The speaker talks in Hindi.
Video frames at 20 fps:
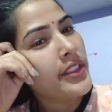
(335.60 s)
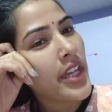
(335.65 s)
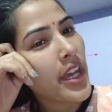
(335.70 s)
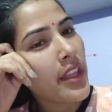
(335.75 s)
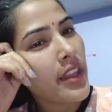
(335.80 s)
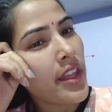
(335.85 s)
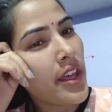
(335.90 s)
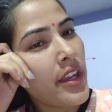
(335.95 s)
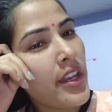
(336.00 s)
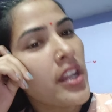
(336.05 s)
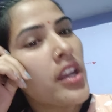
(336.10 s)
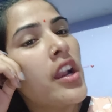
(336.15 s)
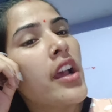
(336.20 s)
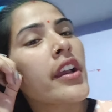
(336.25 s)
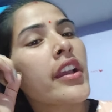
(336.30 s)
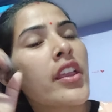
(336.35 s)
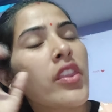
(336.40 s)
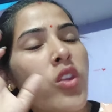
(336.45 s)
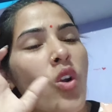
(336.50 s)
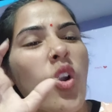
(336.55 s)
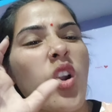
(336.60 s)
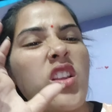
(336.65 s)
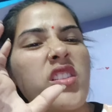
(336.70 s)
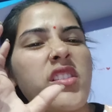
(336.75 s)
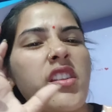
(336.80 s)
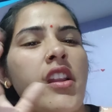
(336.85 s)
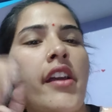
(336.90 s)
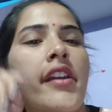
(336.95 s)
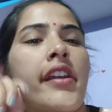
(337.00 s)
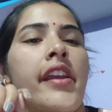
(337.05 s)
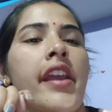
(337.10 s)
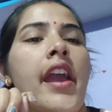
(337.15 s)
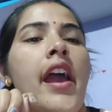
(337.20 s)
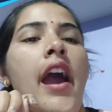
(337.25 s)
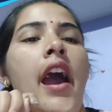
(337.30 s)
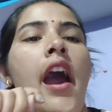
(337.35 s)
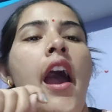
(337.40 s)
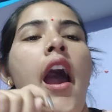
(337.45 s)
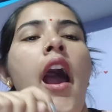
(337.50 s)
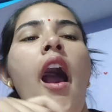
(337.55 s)
ज़्यादा नहीं लगी थोड़ी सी लगी है
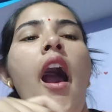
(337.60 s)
